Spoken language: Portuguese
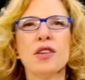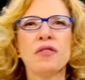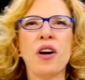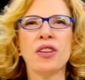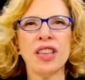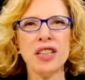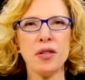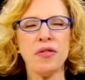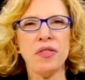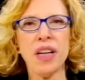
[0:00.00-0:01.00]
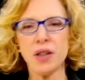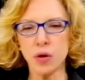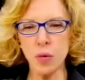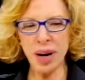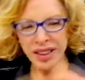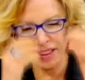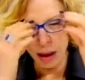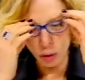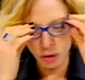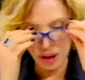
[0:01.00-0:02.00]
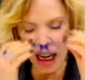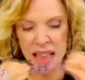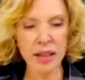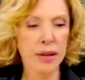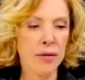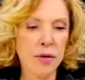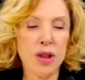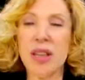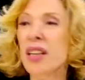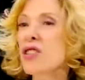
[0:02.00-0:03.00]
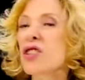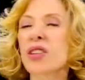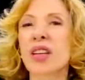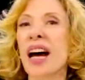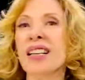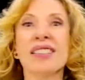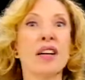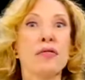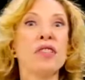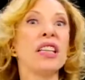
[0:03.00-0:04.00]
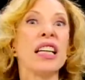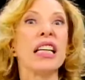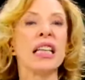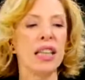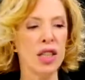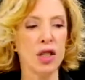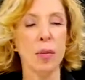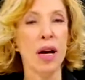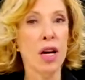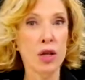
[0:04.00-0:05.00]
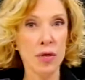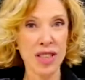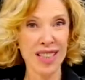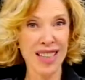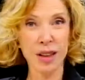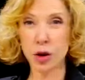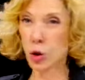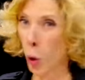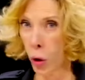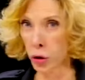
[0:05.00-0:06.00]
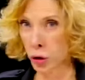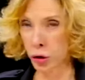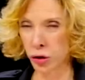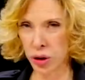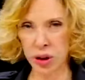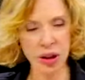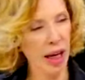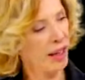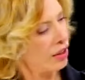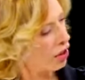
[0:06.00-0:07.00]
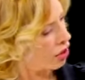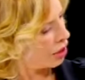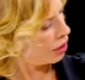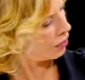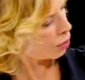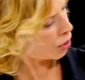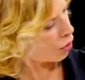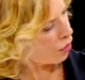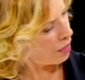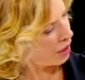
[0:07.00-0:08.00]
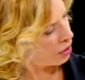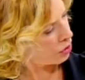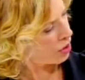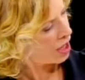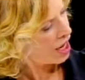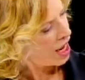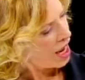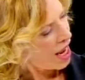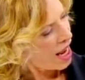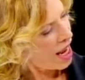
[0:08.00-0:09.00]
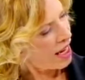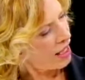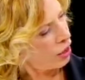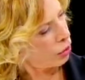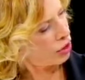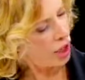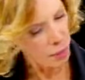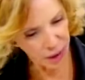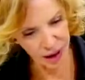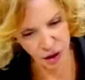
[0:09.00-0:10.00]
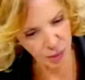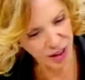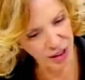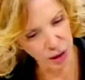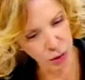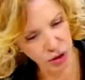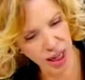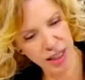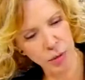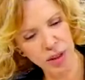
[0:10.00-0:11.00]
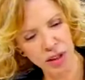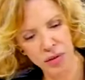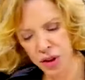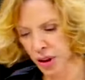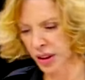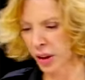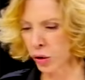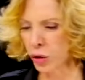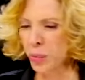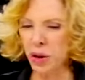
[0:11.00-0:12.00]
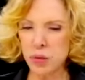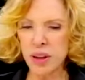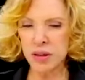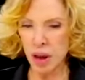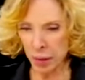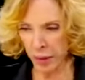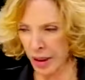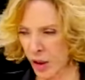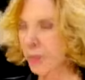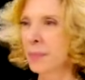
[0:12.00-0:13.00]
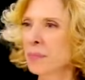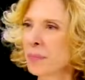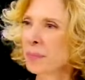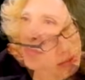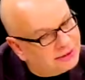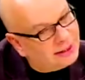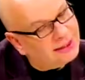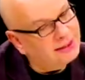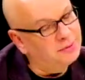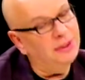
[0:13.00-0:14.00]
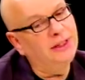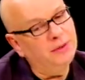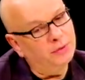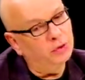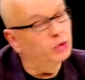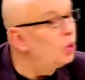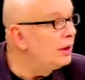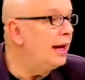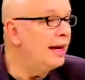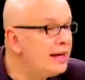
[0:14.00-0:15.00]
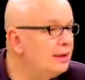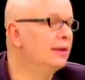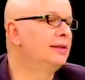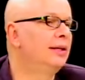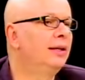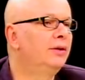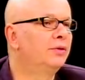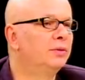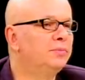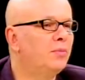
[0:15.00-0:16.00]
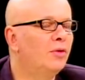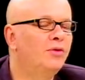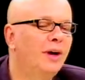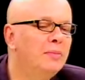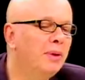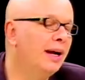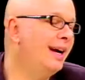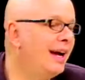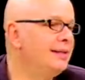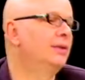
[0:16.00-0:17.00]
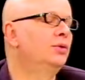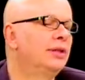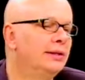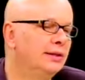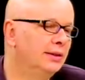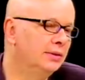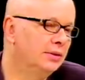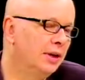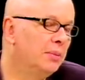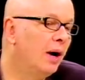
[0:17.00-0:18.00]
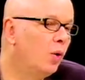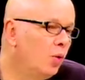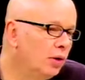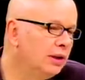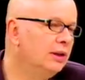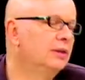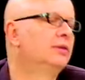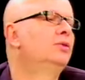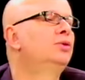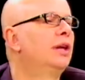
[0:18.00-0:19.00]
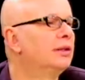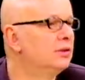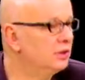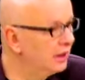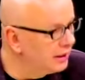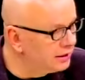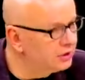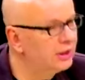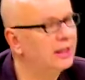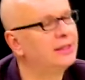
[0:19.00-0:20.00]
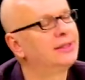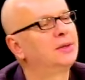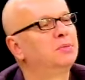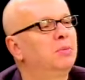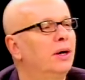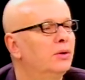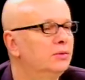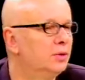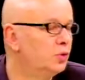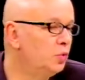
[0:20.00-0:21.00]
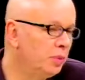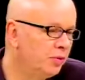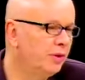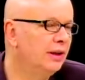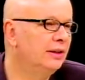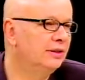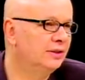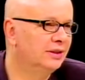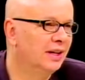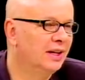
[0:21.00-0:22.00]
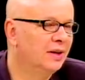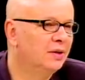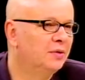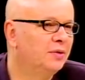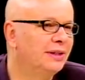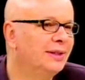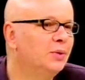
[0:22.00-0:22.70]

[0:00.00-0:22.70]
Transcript: De volta de frente com Marcelo Tais. Eu vou ter que editar essa vida riquíssima. Se você quiser todos os detalhes, esse livro eu recomendo. É rindo que se aprende, Marcelo Tais, uma entrevista dada ao Gilberto de Mestre. Gabi, eu... é legal dizer, esse livro, toda a renda desse livro ah, é? Também. vai para Casa do Zezinho, que é uma ONG do Jardim Ângela, aqui de São Paulo. É. Eu tô super feliz de e, fazer e...